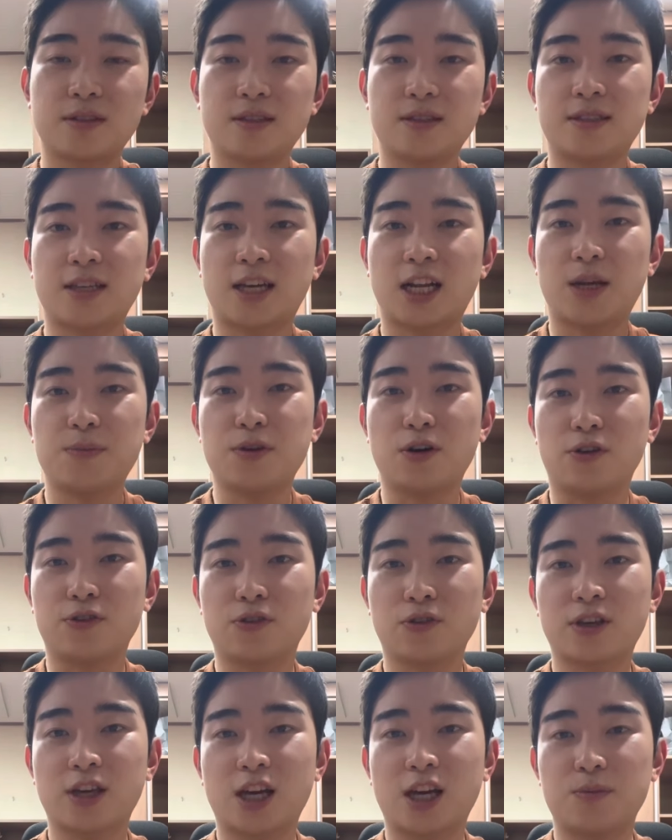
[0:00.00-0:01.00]
사람이
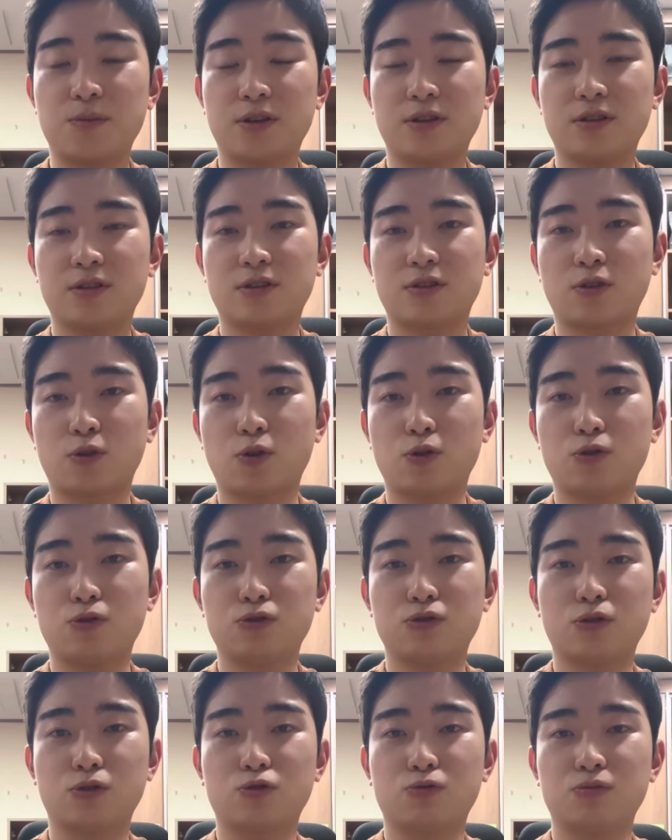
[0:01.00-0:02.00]
어떻게 하면 더
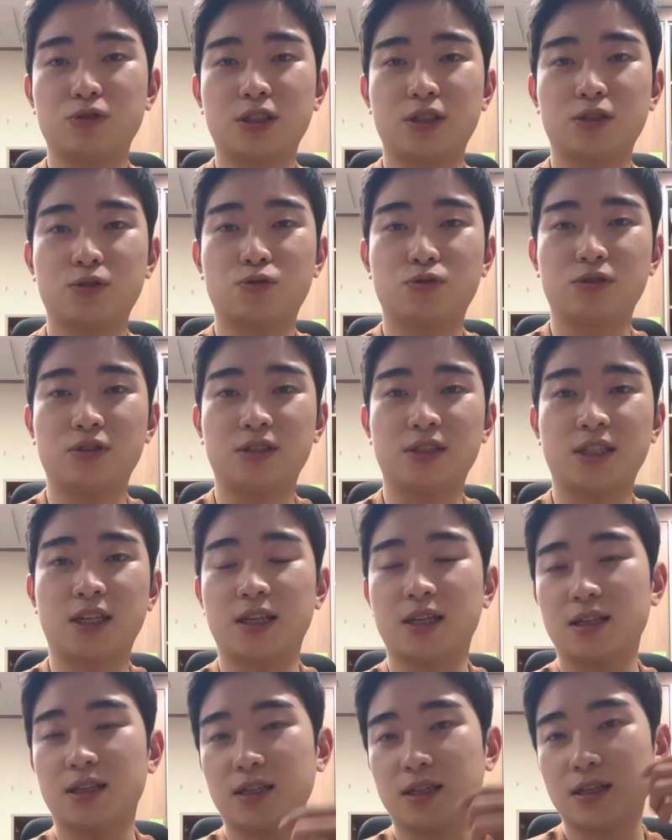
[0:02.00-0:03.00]
효율적으로 움직일 수 있느냐